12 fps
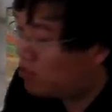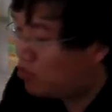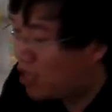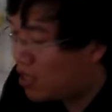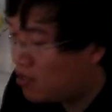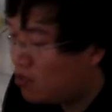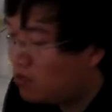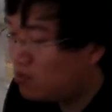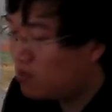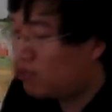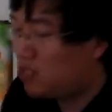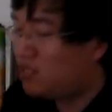元
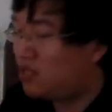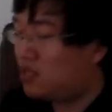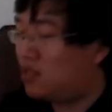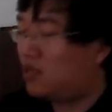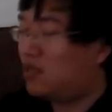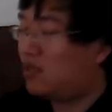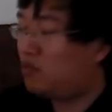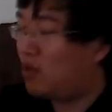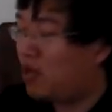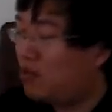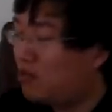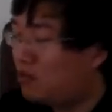工崛起，
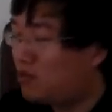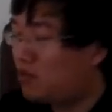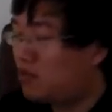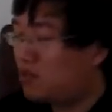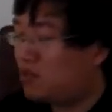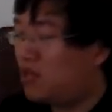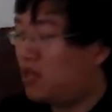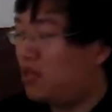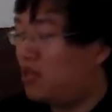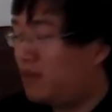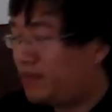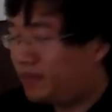元工就是这
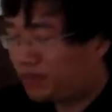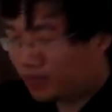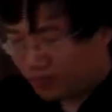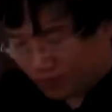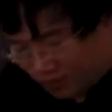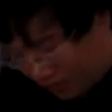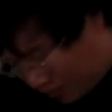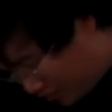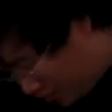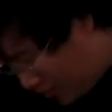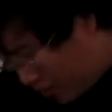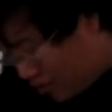个。
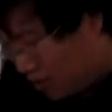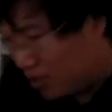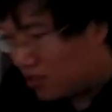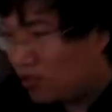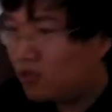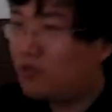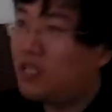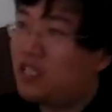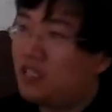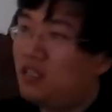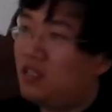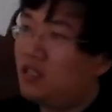周敦
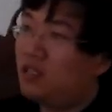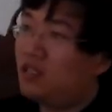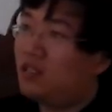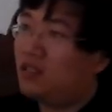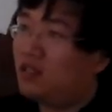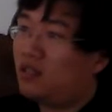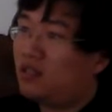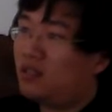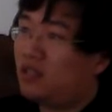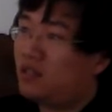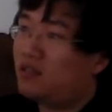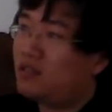颐，
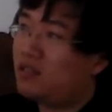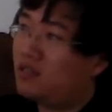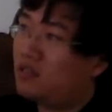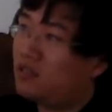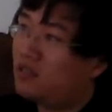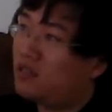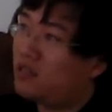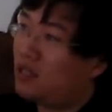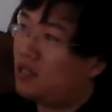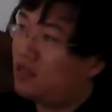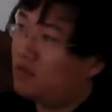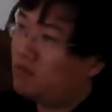也就是
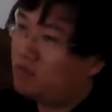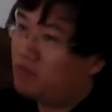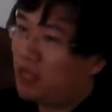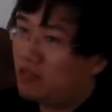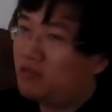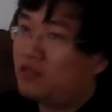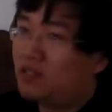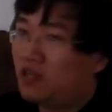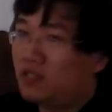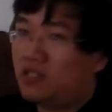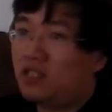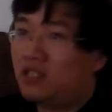这个北宋
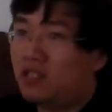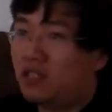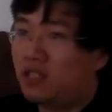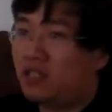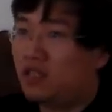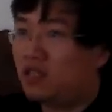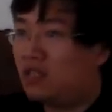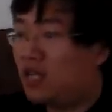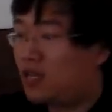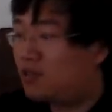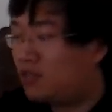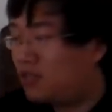早期的这个，应
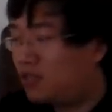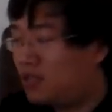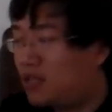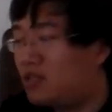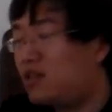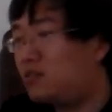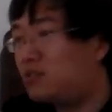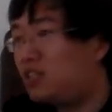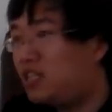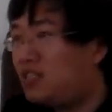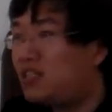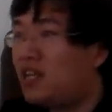该是可以叫做
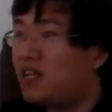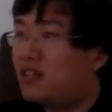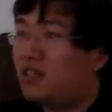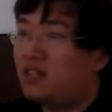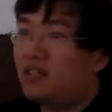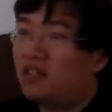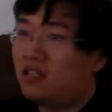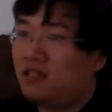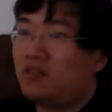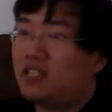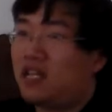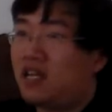第一代的理
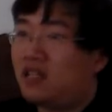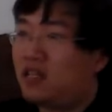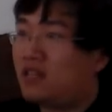学家。